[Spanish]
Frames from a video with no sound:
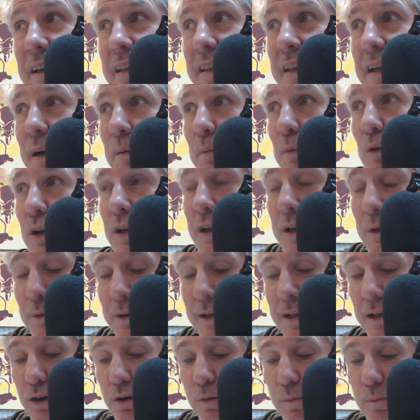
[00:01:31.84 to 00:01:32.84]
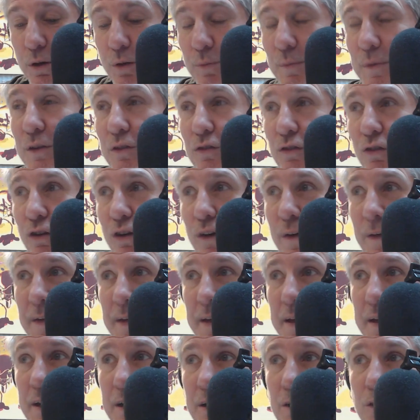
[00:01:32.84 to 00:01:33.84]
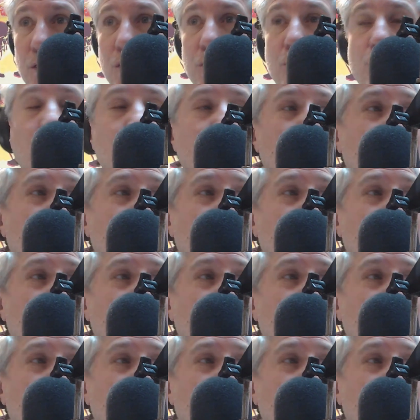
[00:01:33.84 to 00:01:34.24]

es, digamos, el nivel de compromiso con sus